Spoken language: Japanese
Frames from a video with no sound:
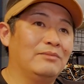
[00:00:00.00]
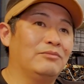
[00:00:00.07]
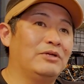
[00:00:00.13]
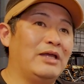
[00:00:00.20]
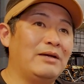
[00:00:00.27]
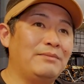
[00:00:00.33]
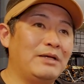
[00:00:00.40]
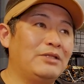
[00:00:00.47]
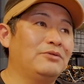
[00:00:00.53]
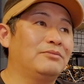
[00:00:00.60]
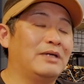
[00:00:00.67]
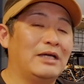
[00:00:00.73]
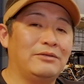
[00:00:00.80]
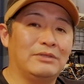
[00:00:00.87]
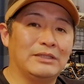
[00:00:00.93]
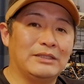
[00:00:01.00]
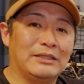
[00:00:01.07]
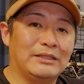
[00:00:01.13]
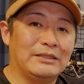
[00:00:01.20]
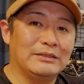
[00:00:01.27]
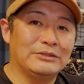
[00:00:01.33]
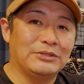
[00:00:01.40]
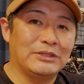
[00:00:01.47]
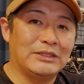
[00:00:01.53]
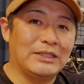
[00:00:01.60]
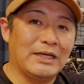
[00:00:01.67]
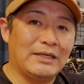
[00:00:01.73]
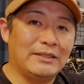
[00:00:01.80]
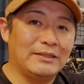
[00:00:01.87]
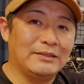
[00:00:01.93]
もう山の場合は、そう
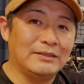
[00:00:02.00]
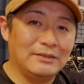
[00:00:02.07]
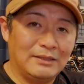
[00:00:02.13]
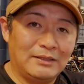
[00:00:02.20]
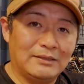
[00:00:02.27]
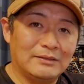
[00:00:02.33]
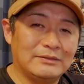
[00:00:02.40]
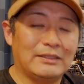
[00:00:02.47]
気合入れてね、